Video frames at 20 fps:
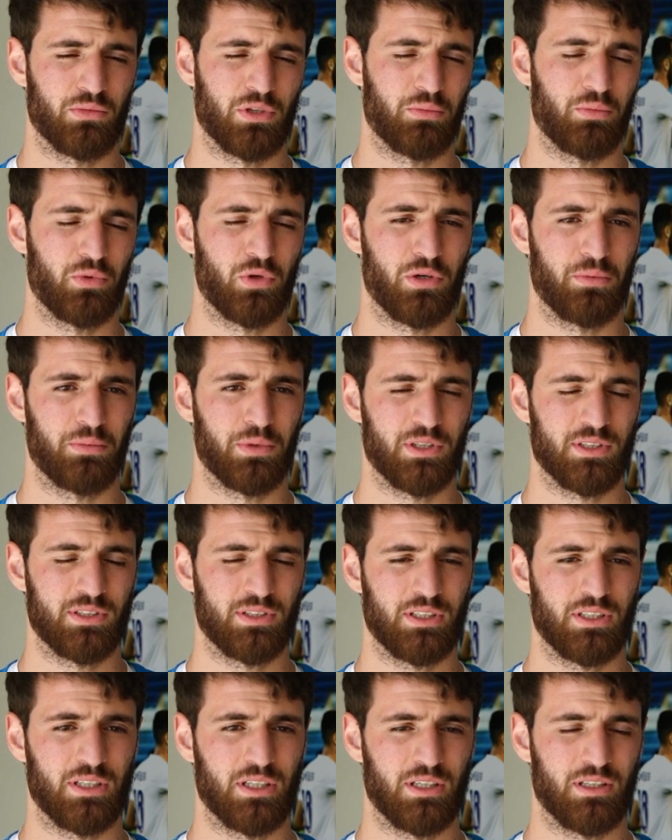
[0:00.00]
на поле
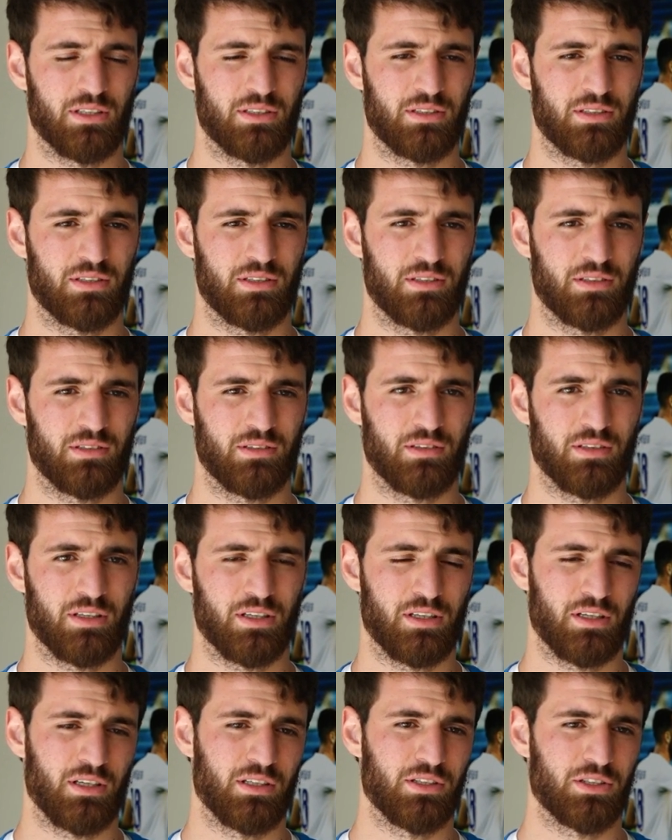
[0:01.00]
пересекались.
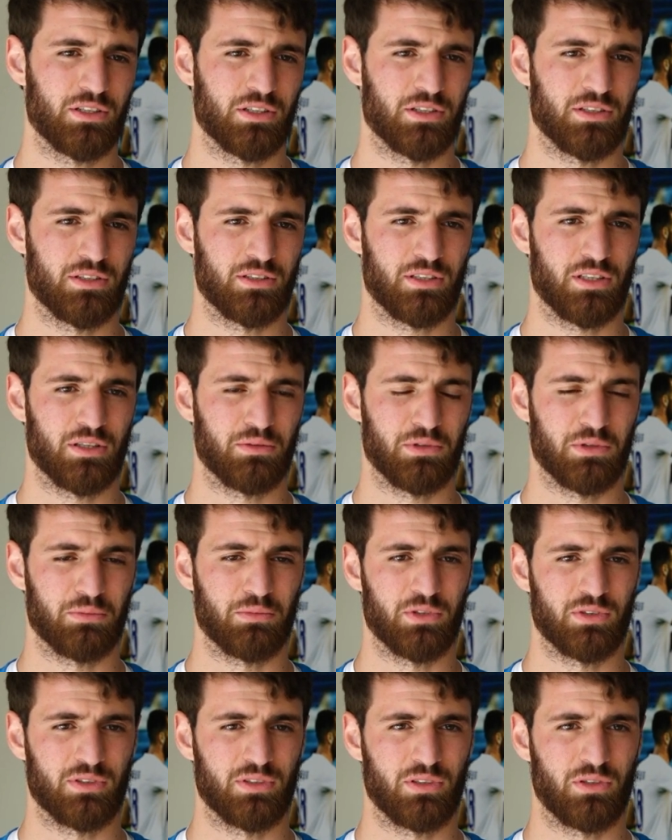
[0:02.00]
Так лично ни с кем не
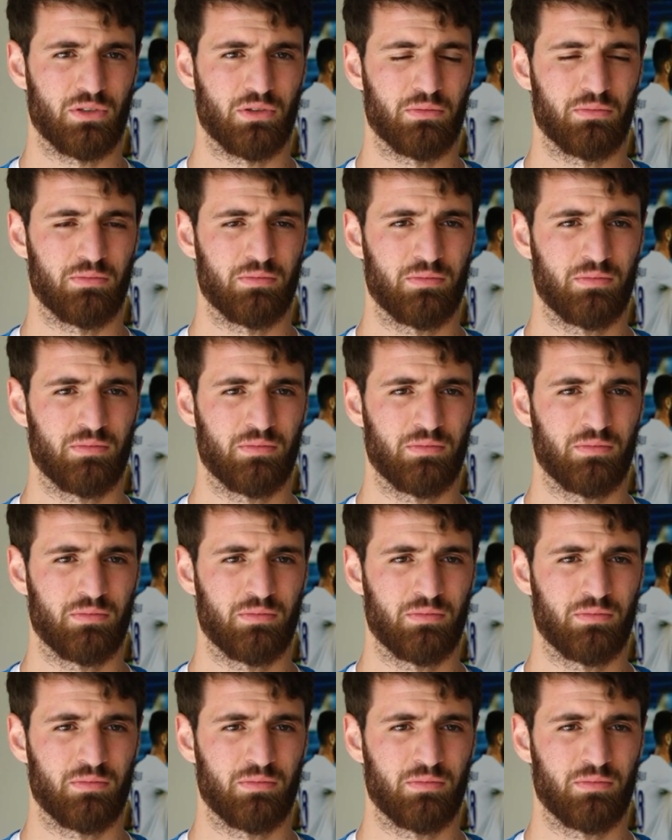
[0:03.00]
был знаком.